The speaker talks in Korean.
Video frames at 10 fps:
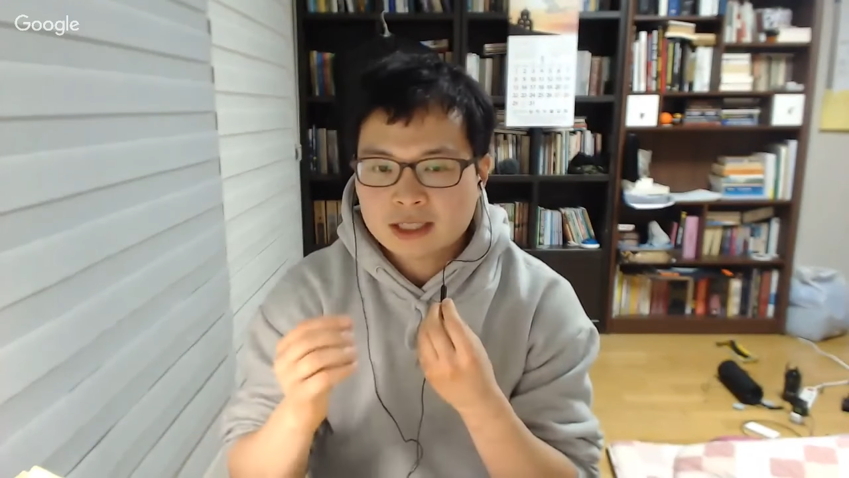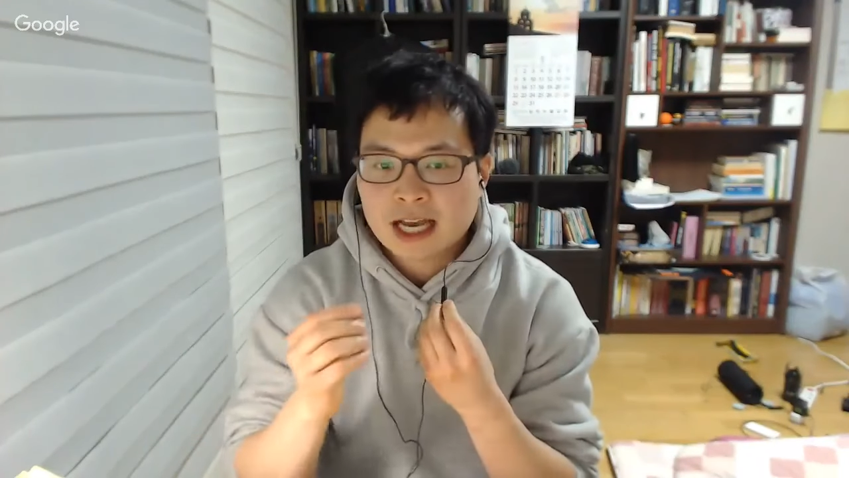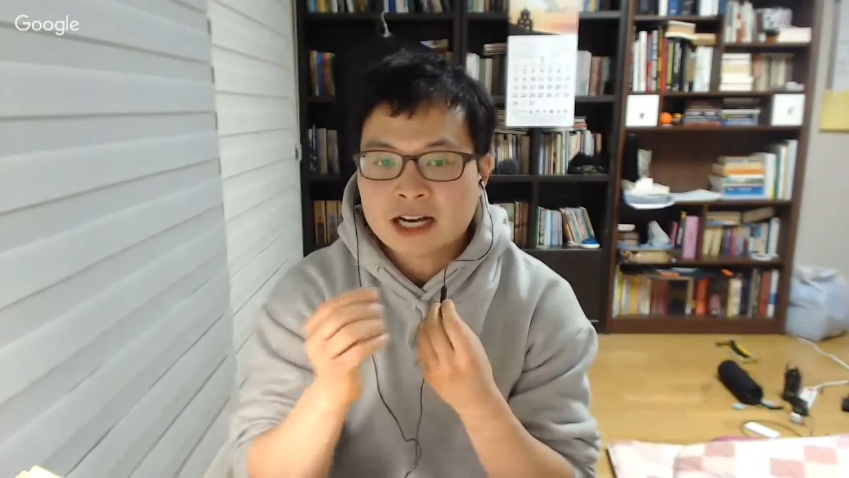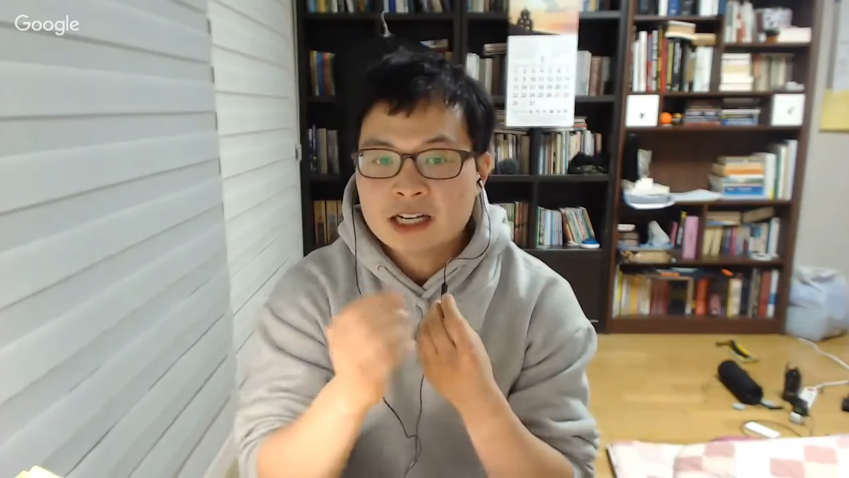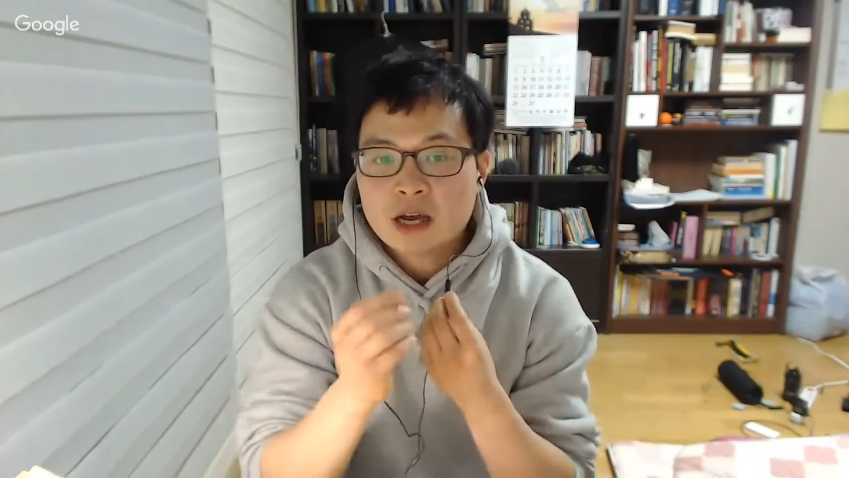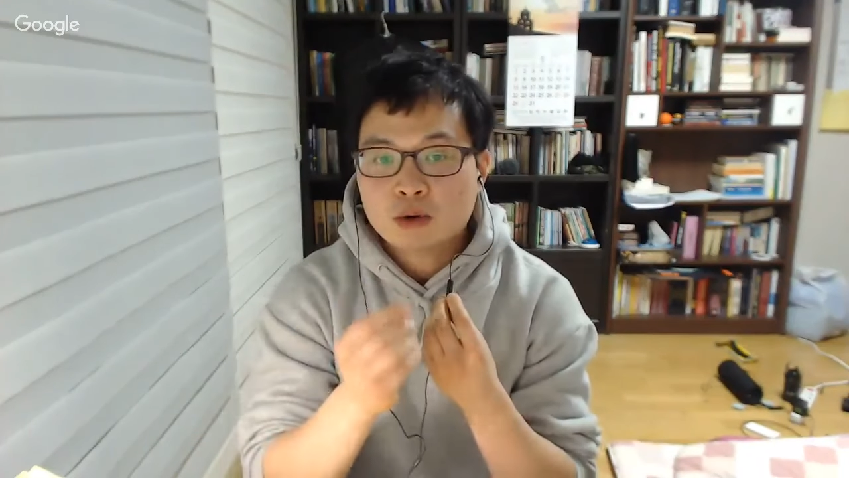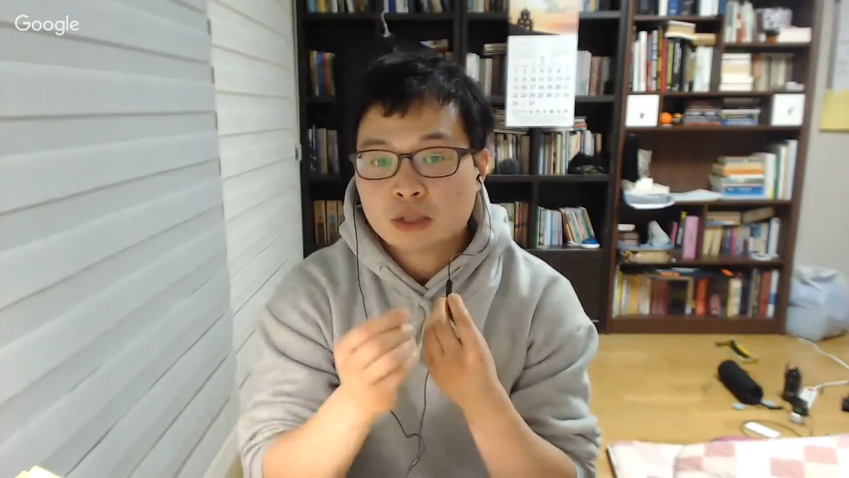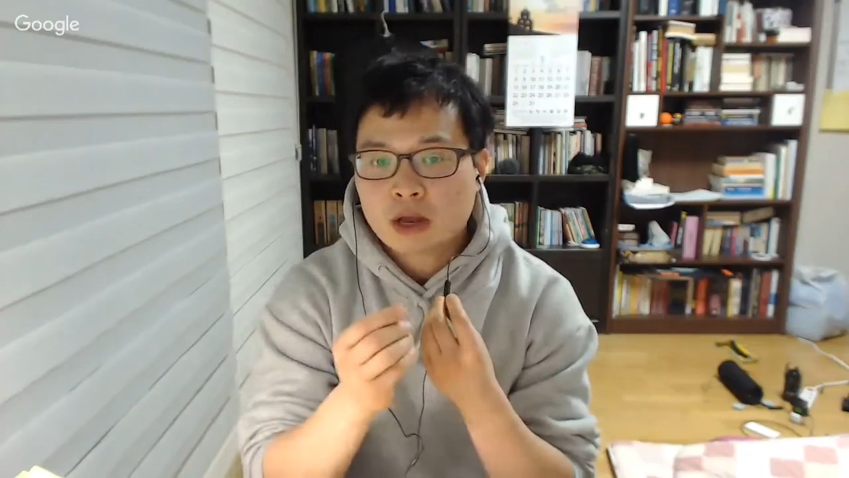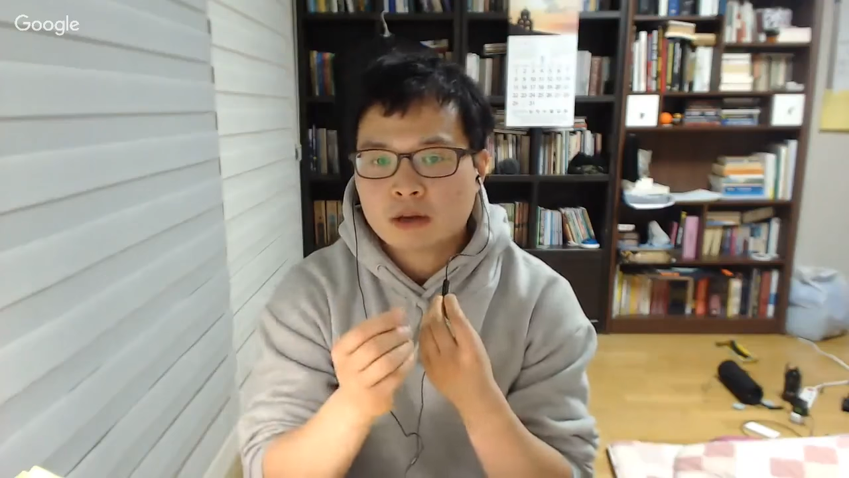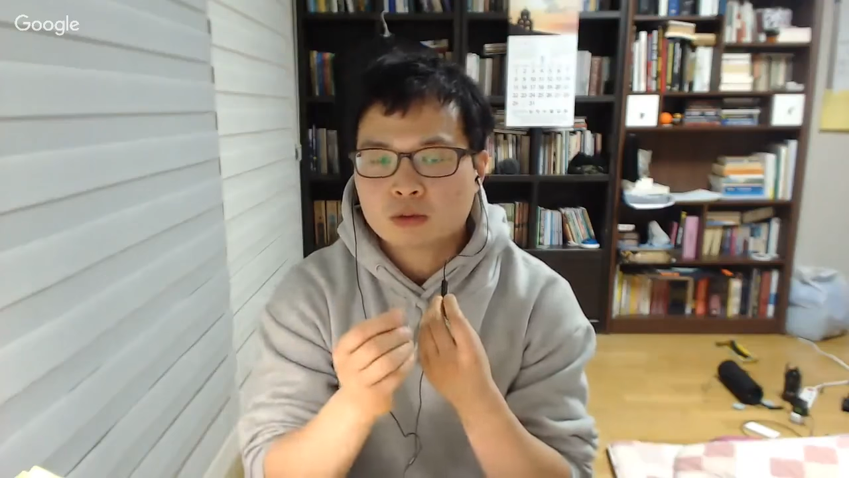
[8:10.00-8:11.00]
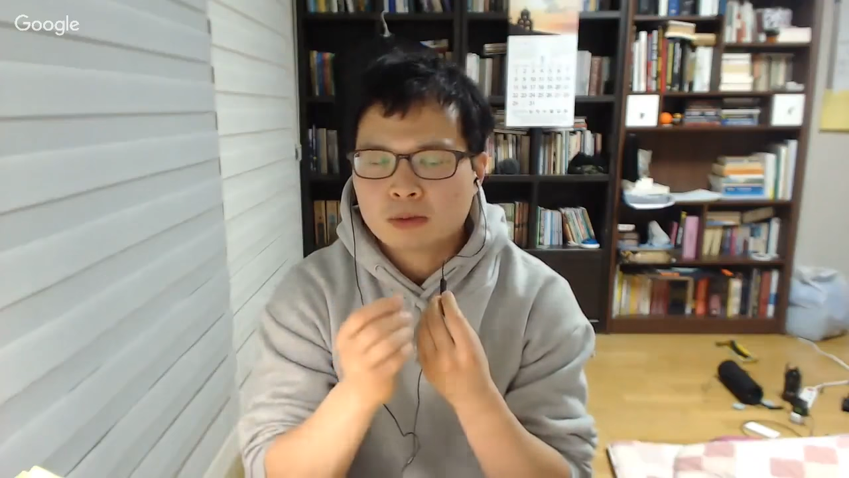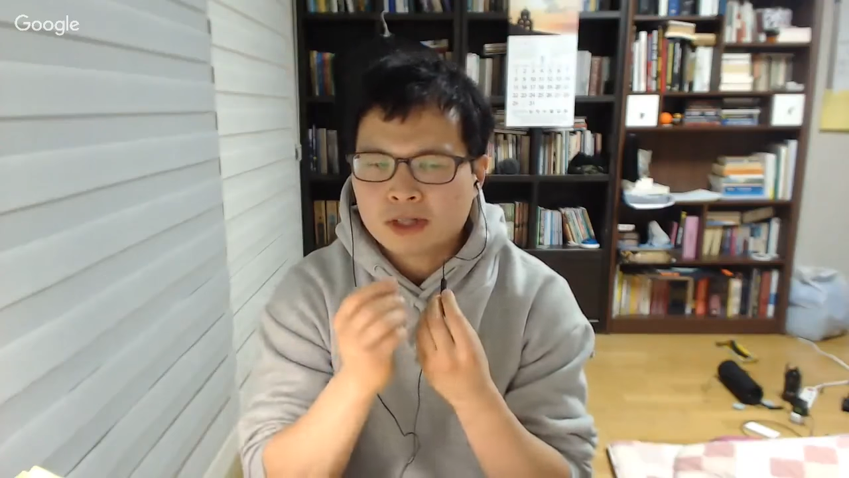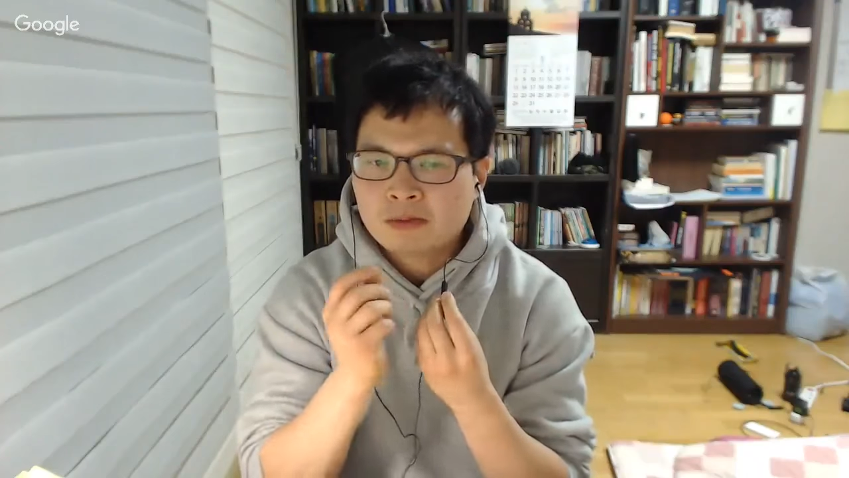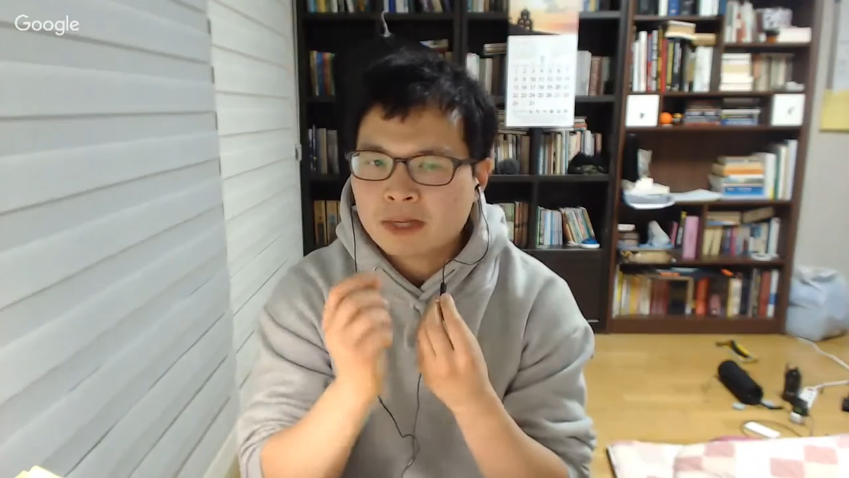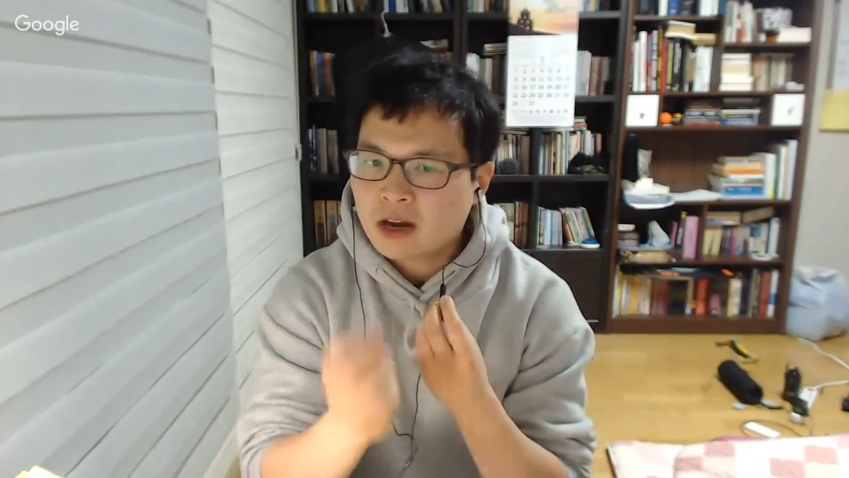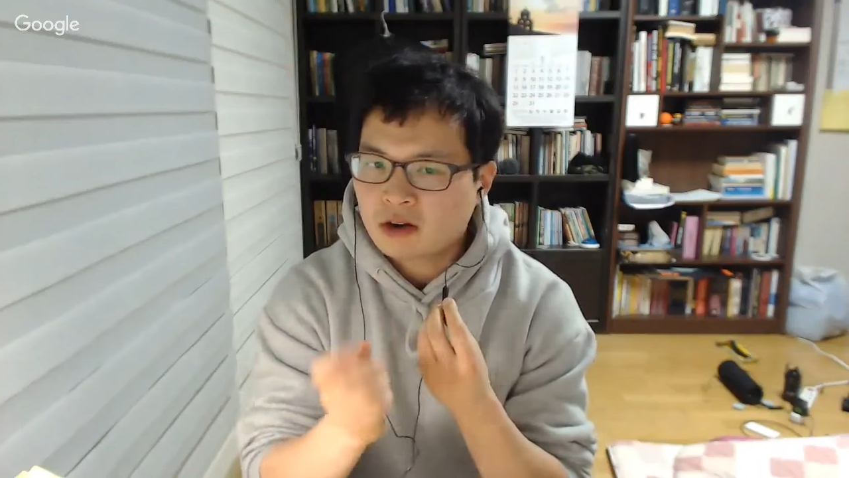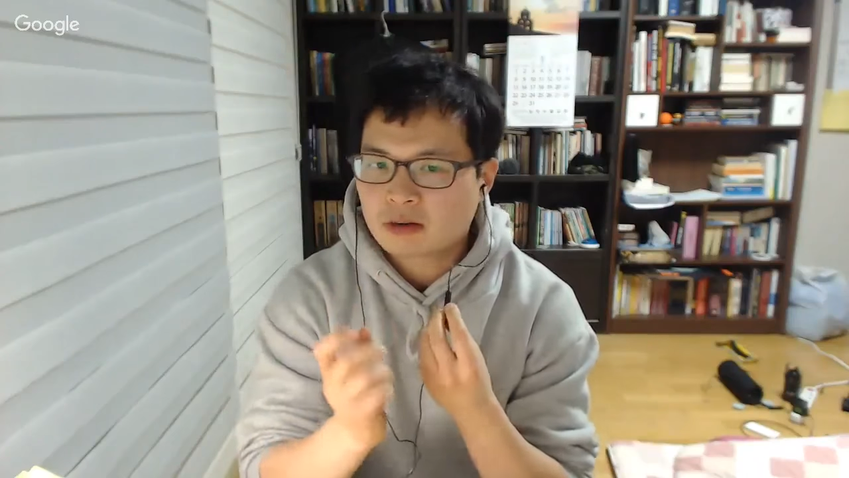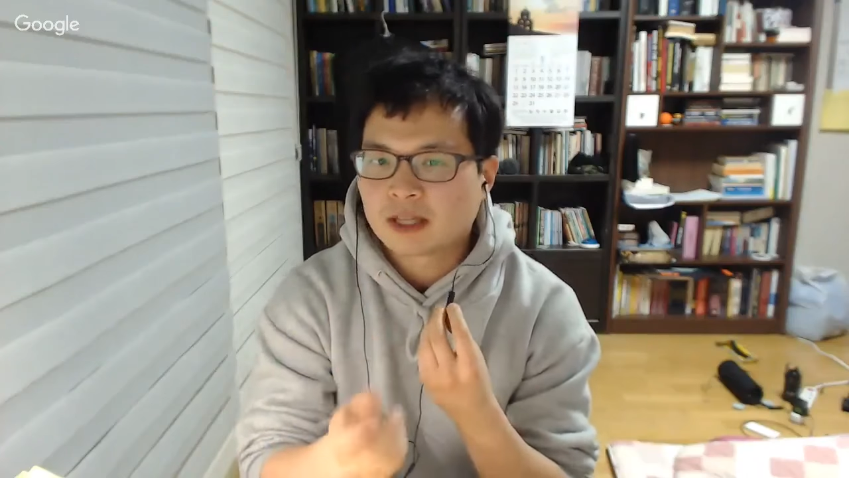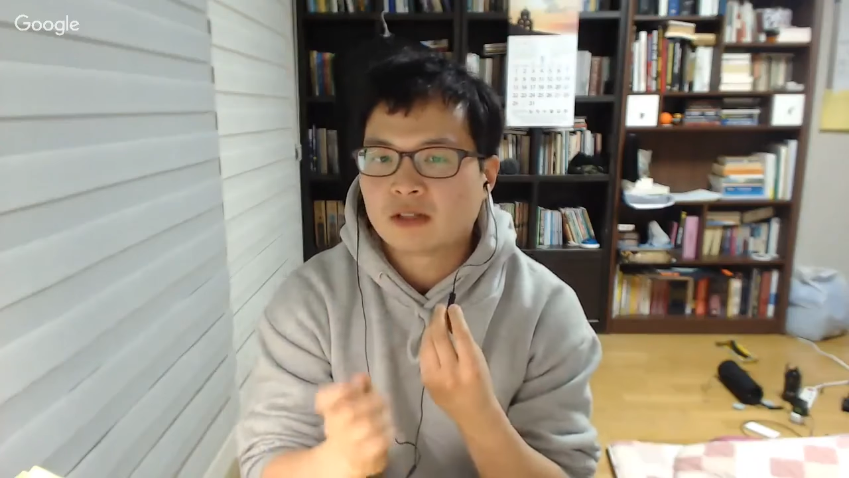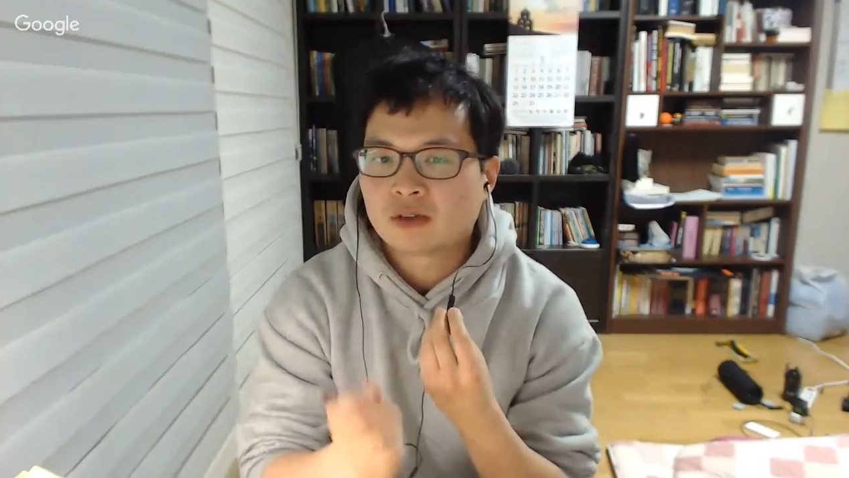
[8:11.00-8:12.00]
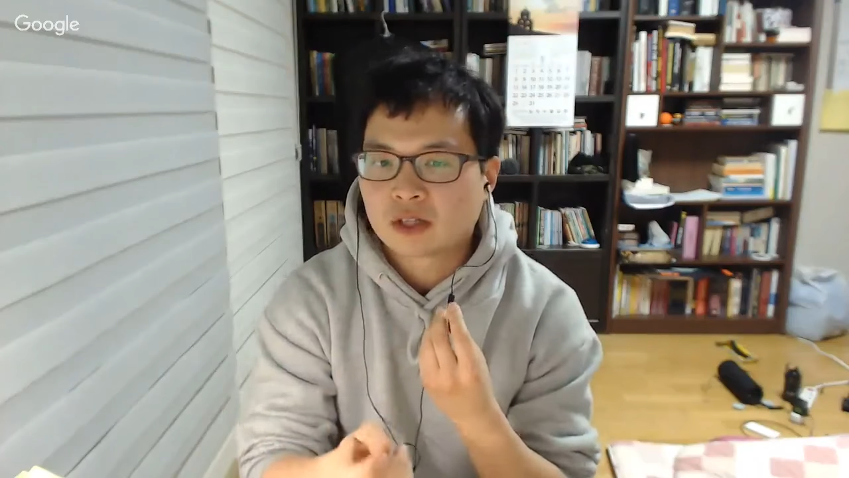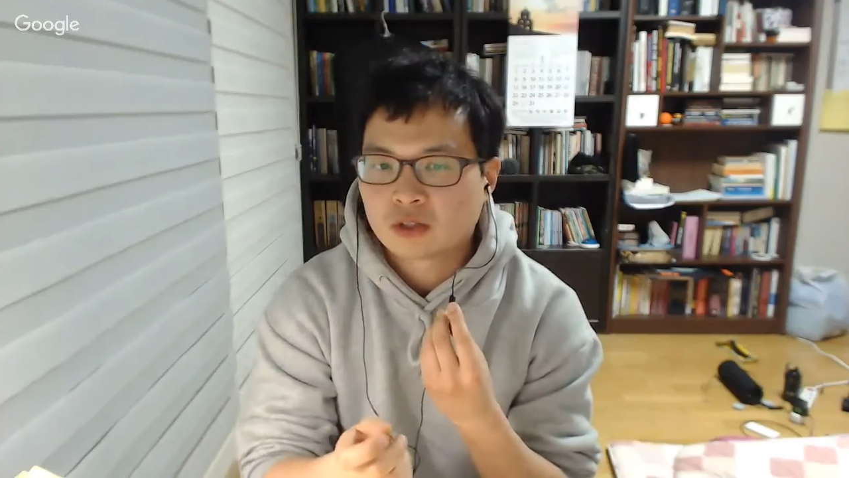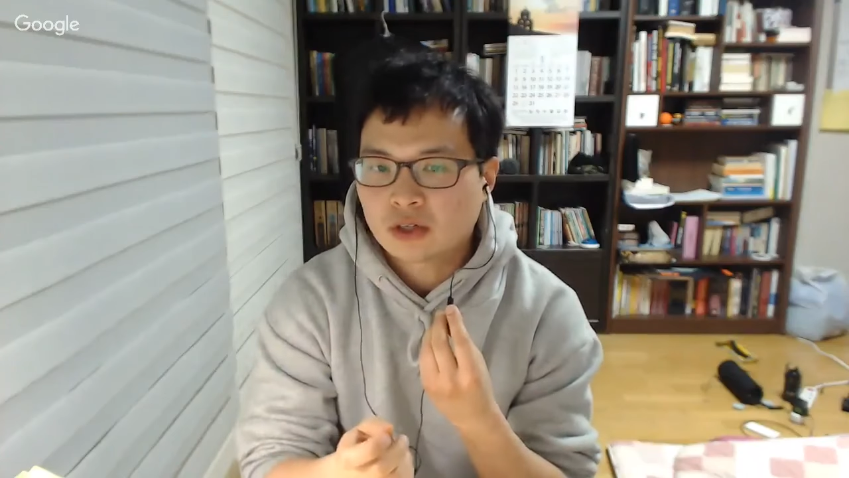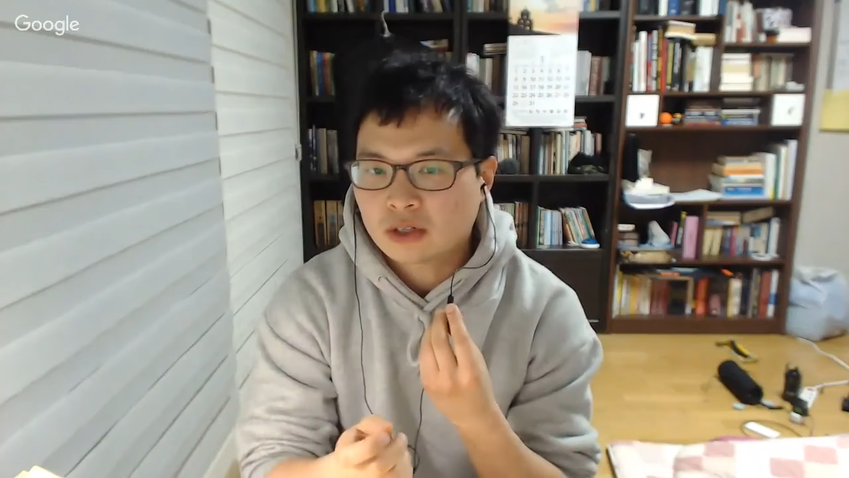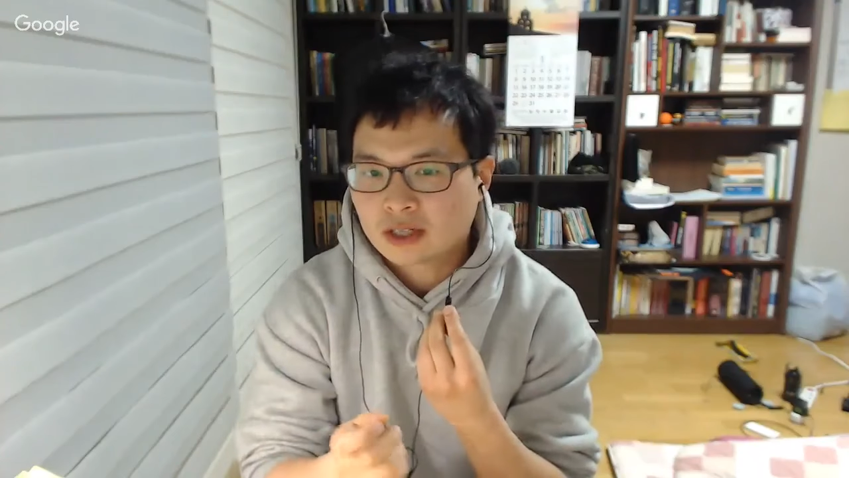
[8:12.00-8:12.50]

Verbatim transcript: 작은 레고를 사용하면 좀 더 섬세한 거를 만들 수 있겠죠.